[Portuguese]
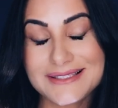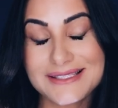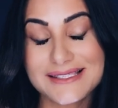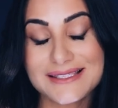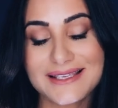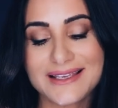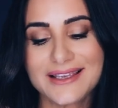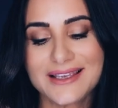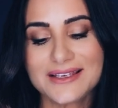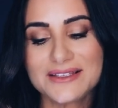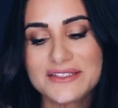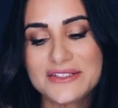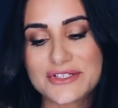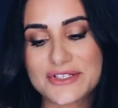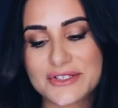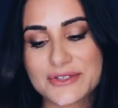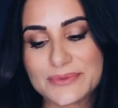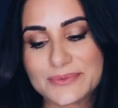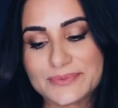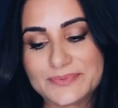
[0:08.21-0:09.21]

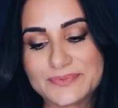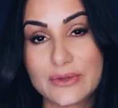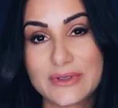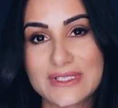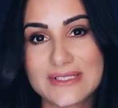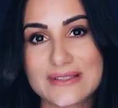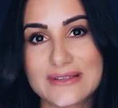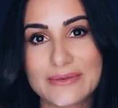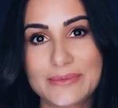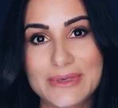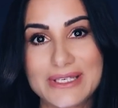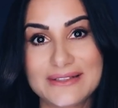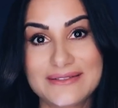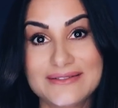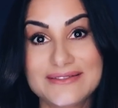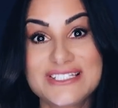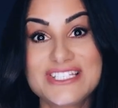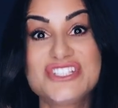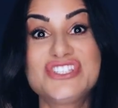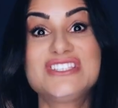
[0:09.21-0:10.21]
Seguinte, estou
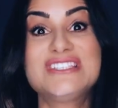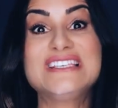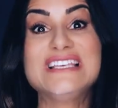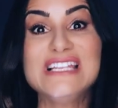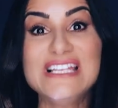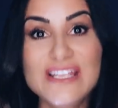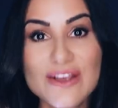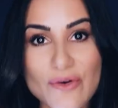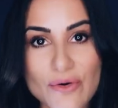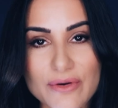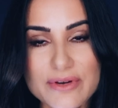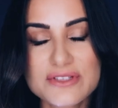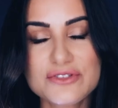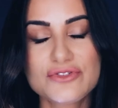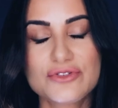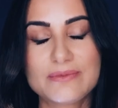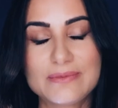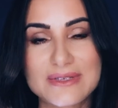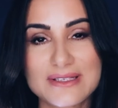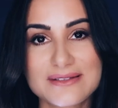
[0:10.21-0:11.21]
recebendo
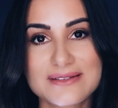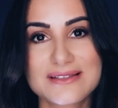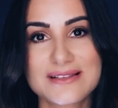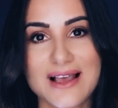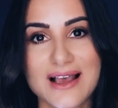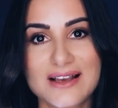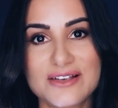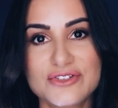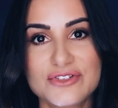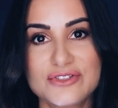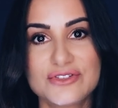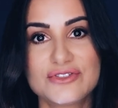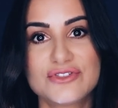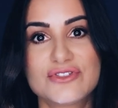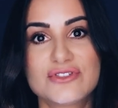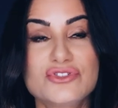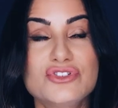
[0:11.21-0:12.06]
zilhões de mensagens